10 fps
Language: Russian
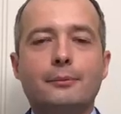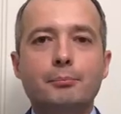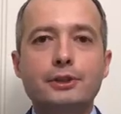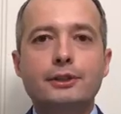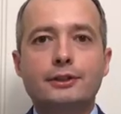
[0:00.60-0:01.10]

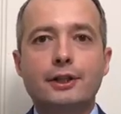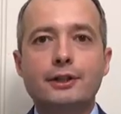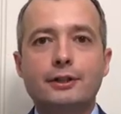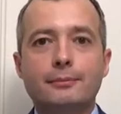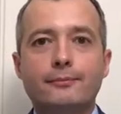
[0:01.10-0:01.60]
Быть
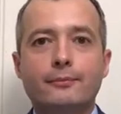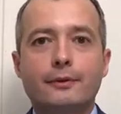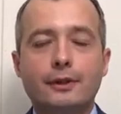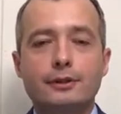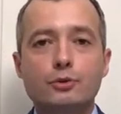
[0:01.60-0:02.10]
татарином –
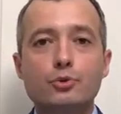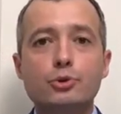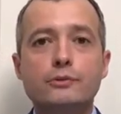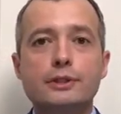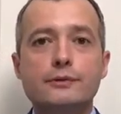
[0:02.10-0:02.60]
это
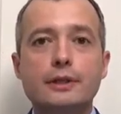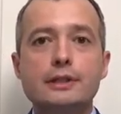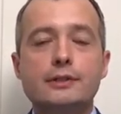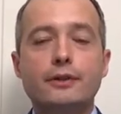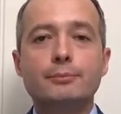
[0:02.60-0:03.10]
чувствовать связь
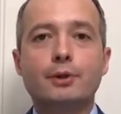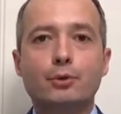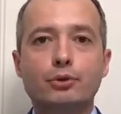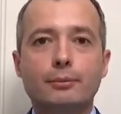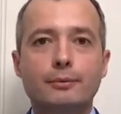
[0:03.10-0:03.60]
со своим
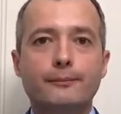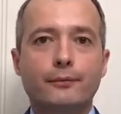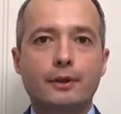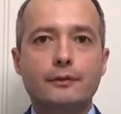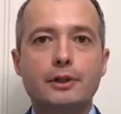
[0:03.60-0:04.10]
народом,
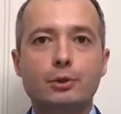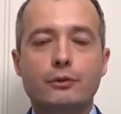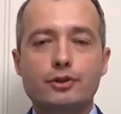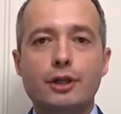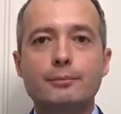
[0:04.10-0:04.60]
говорит
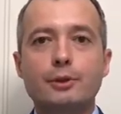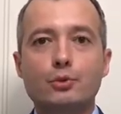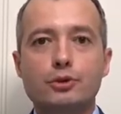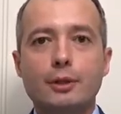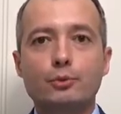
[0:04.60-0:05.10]
уважаемый
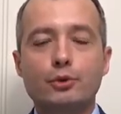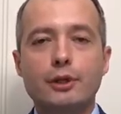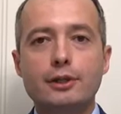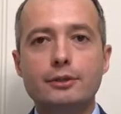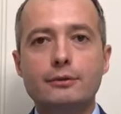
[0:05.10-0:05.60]
Рустам
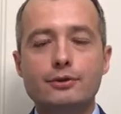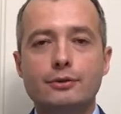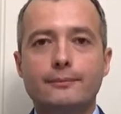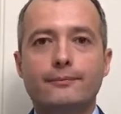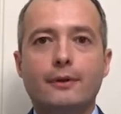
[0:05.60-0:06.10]
Нургалиевич,
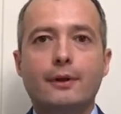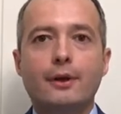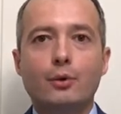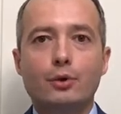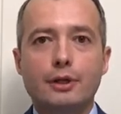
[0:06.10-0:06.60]

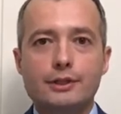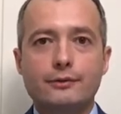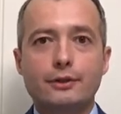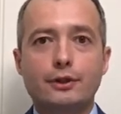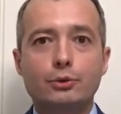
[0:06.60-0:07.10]

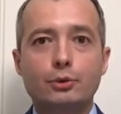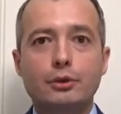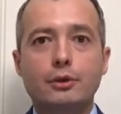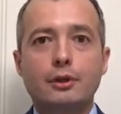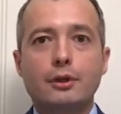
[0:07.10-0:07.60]
указывая на
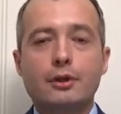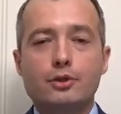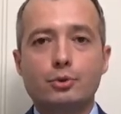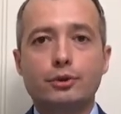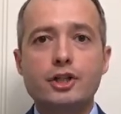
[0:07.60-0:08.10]
то,
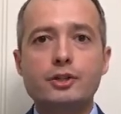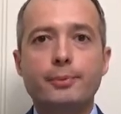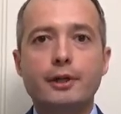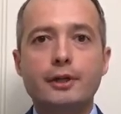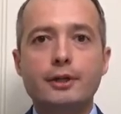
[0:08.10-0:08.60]
что наше
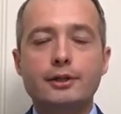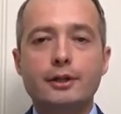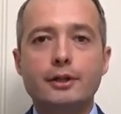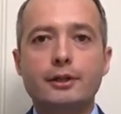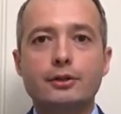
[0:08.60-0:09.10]

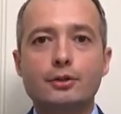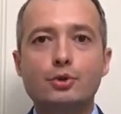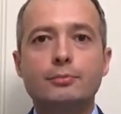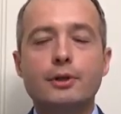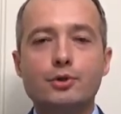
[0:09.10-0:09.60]
поколение
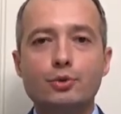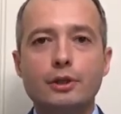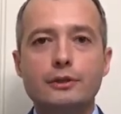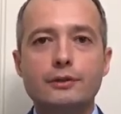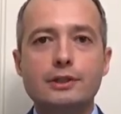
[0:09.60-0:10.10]
несет большую
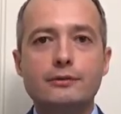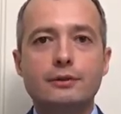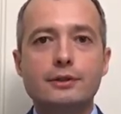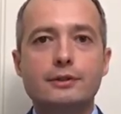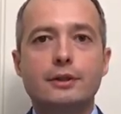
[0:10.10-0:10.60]

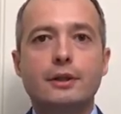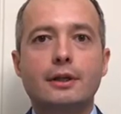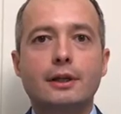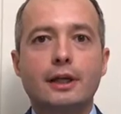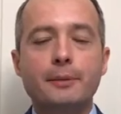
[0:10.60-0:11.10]
ответственность
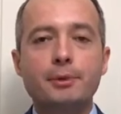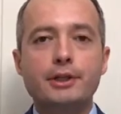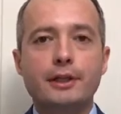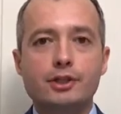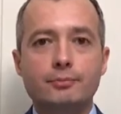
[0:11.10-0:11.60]
как перед
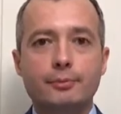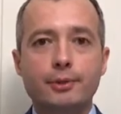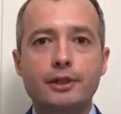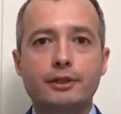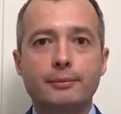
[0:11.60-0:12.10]
нашими
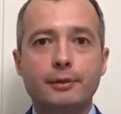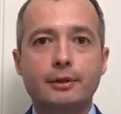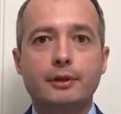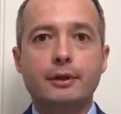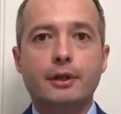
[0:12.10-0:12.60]
предками,
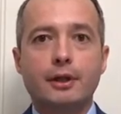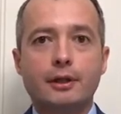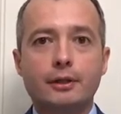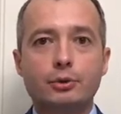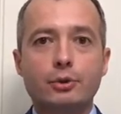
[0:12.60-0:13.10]

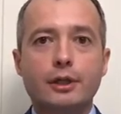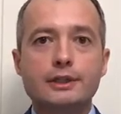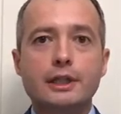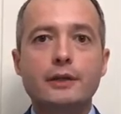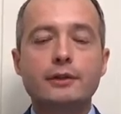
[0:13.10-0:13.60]
которые
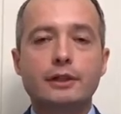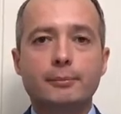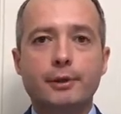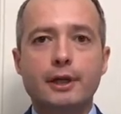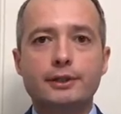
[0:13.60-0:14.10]
оставили
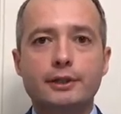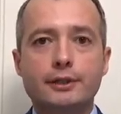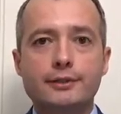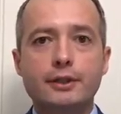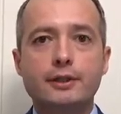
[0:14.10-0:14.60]
нам богатое
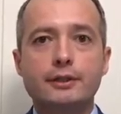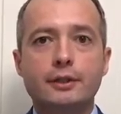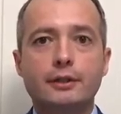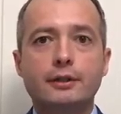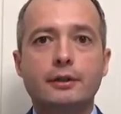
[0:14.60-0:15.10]

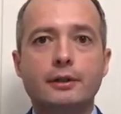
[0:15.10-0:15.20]
наследие